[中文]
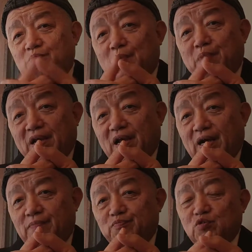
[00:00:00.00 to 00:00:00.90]
安拜
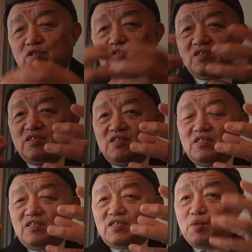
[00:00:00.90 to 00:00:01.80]
牙，就是
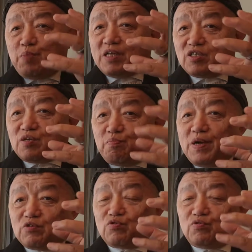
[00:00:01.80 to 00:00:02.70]
你拜的神
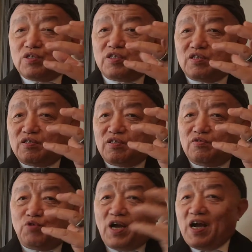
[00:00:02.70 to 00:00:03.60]
拜错是
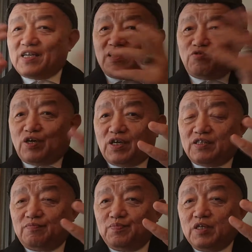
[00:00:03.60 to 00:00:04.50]
会害你，会害你。
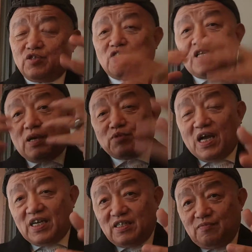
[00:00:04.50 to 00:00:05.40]
事实上，他不是
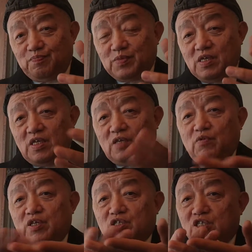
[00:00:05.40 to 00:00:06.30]
害你。
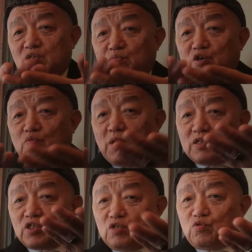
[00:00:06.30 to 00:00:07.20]
因为你自己没有
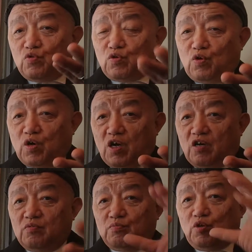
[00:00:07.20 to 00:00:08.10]
把神桌弄好，
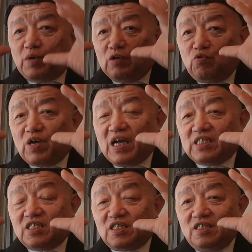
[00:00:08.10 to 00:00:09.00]
没有把它弄干
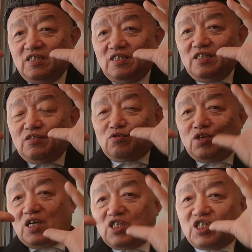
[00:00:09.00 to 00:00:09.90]
净，所
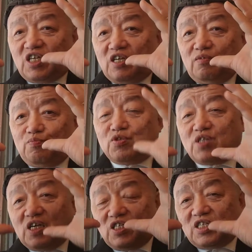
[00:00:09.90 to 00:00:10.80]
以它邪不
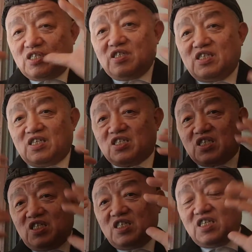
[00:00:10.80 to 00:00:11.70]
是它邪，是你的
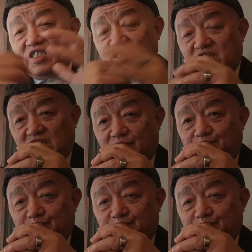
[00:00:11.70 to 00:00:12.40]
身心跟着邪。